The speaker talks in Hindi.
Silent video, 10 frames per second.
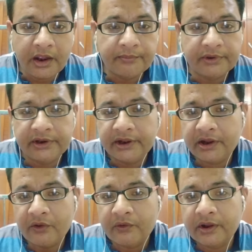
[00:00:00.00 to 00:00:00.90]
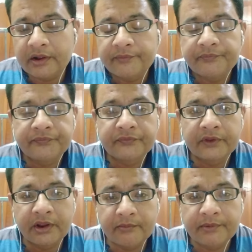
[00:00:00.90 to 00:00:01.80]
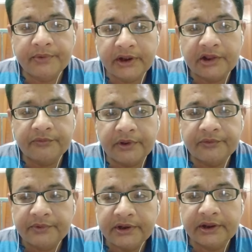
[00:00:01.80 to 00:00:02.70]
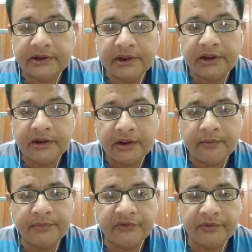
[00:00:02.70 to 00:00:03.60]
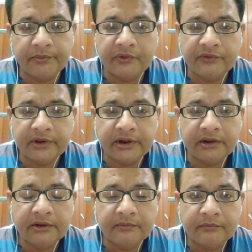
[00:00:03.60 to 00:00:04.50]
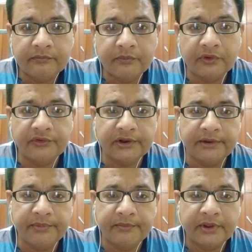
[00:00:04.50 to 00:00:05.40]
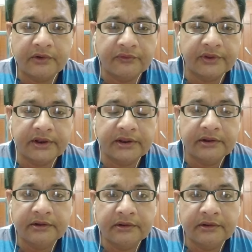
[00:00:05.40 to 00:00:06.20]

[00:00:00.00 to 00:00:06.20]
आपने देखा होगा हम अपने आसपास भी देखते हैं हम में से बहुत जने बहुत जल्दी बीमार हो जाते हैं